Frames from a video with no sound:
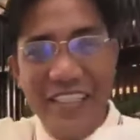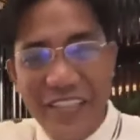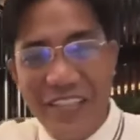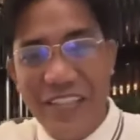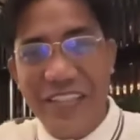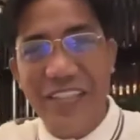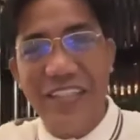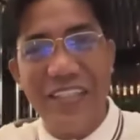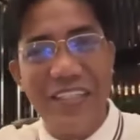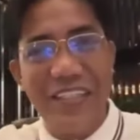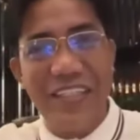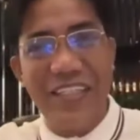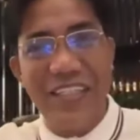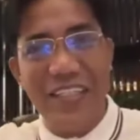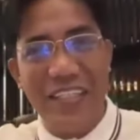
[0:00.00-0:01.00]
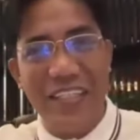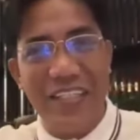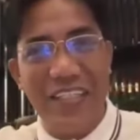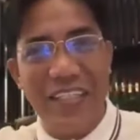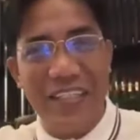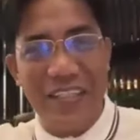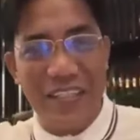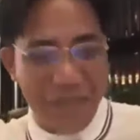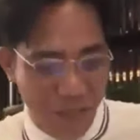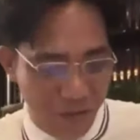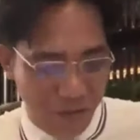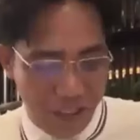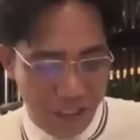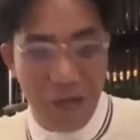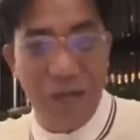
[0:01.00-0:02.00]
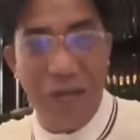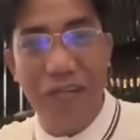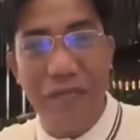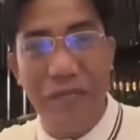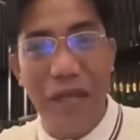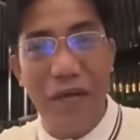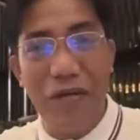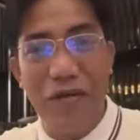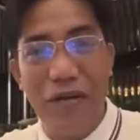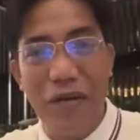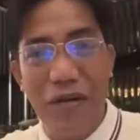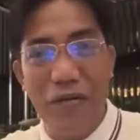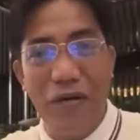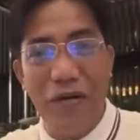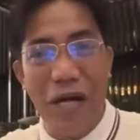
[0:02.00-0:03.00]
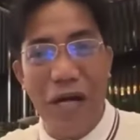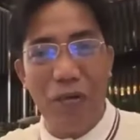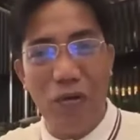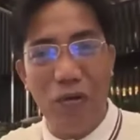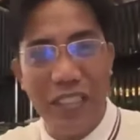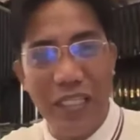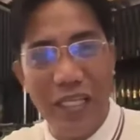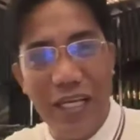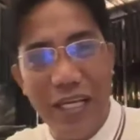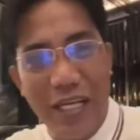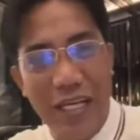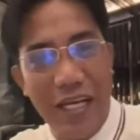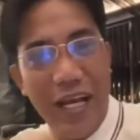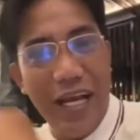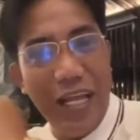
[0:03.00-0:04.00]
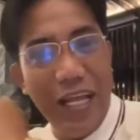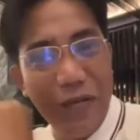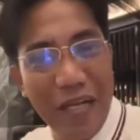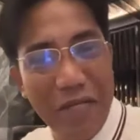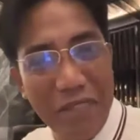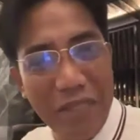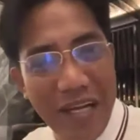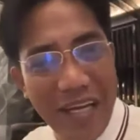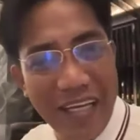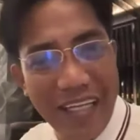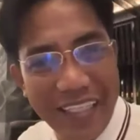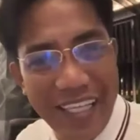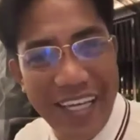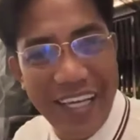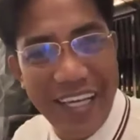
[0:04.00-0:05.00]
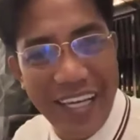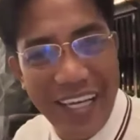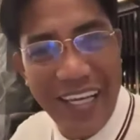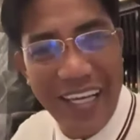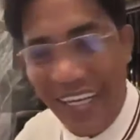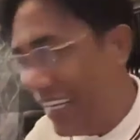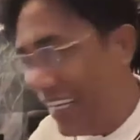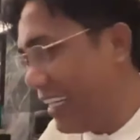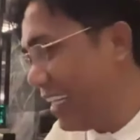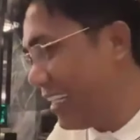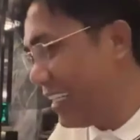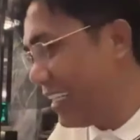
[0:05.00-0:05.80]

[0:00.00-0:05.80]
Siguro, oo. Meron taong, meron akong upload na ayaw nilang makita. Kaya